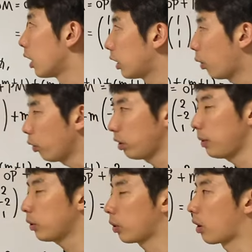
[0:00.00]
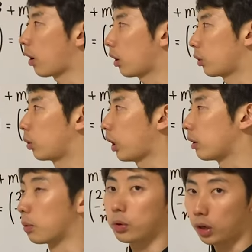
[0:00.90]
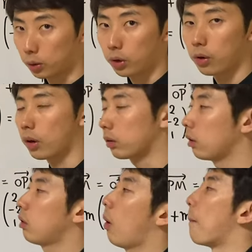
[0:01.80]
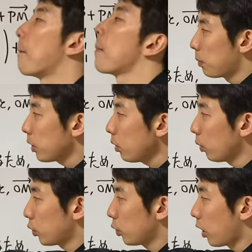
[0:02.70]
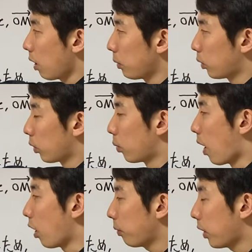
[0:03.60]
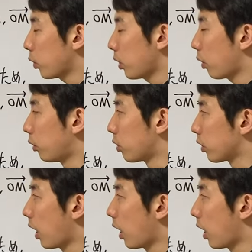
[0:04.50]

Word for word: で方線ベクトルが分かると何で問題が解けるかっていうとPQ の中点 M というのは α 上にあるんです